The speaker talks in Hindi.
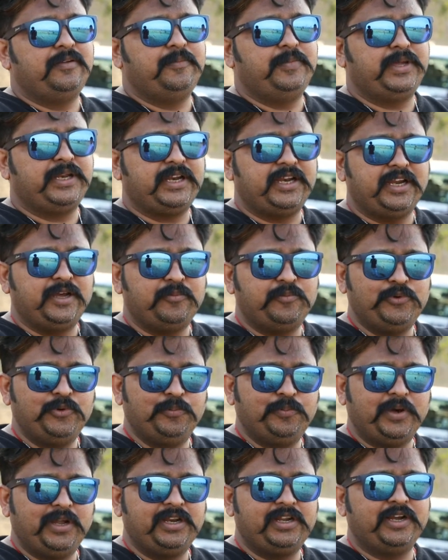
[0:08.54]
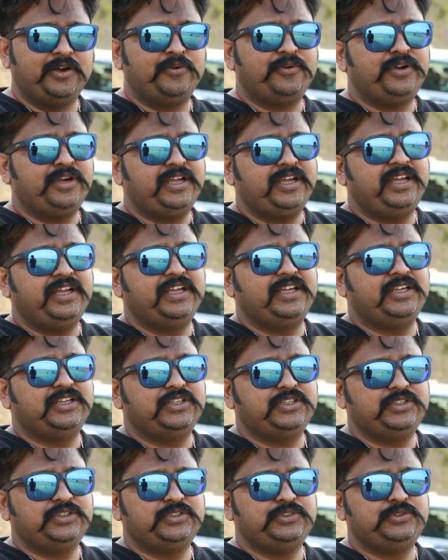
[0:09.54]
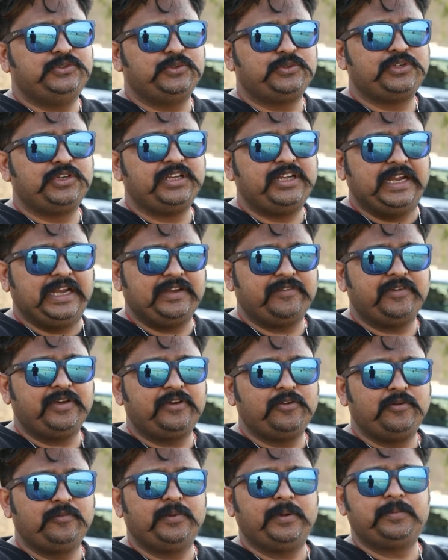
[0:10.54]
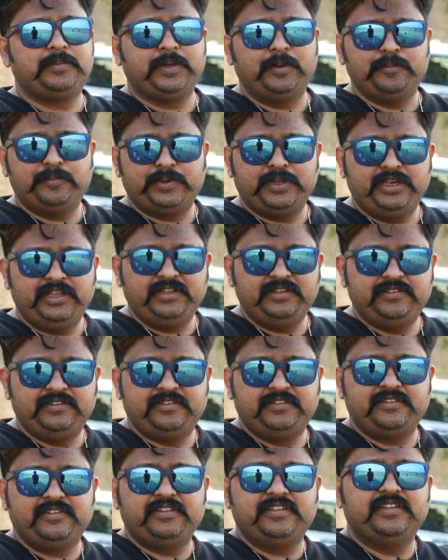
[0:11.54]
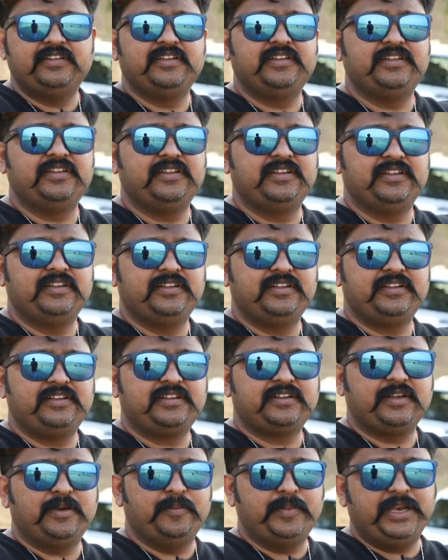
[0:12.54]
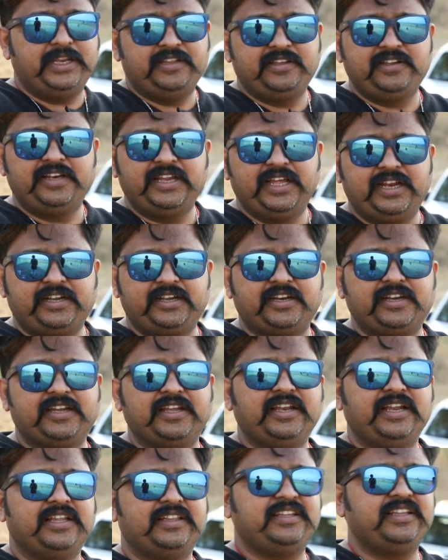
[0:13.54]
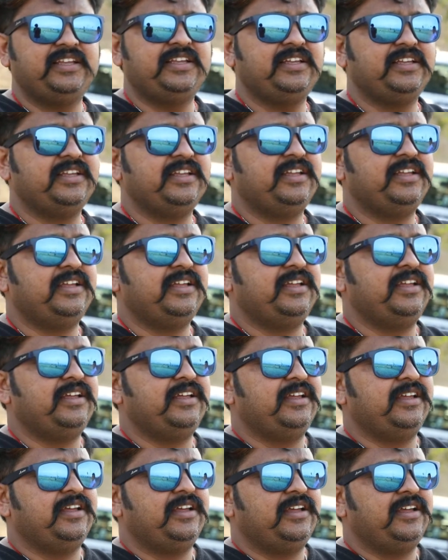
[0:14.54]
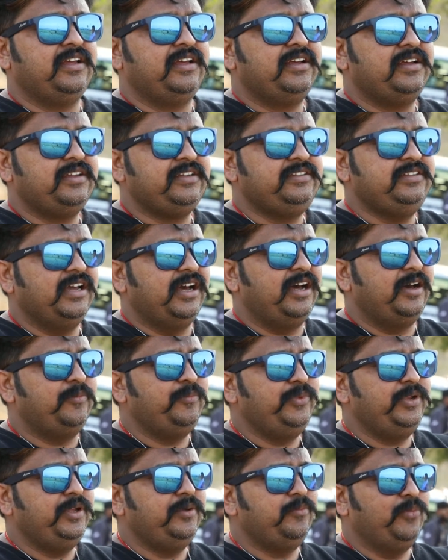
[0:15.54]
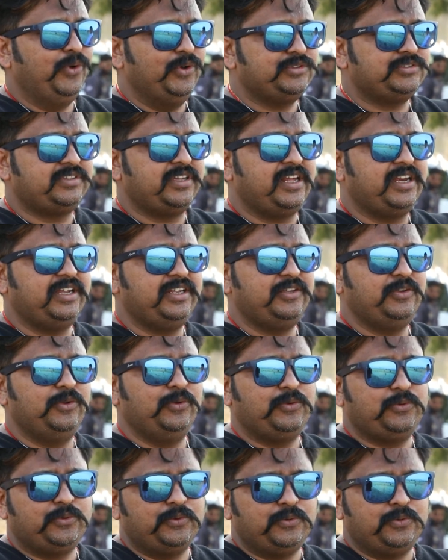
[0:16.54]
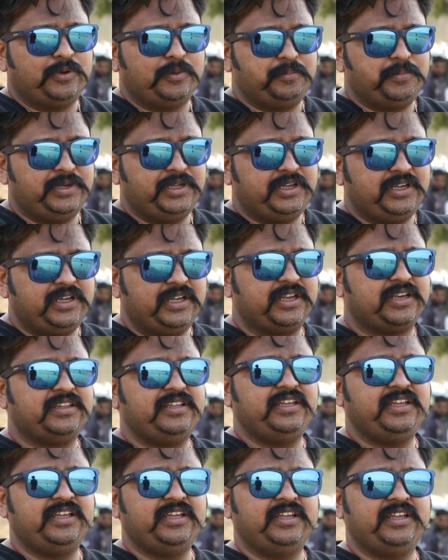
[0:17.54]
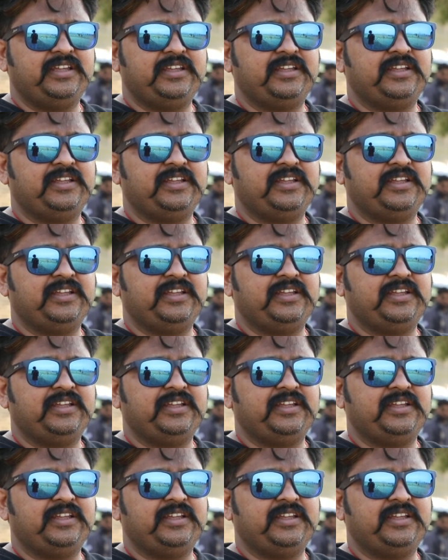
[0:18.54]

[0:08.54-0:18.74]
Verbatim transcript: मेरा नाम गोपाल गाउंडे जो कि गेटवे ग्रुप ऑफ कंपनीज का मैनेजिंग डायरेक्टर के नाते यहाँ हमने बहुत सारे लोगों को अपने घर दिए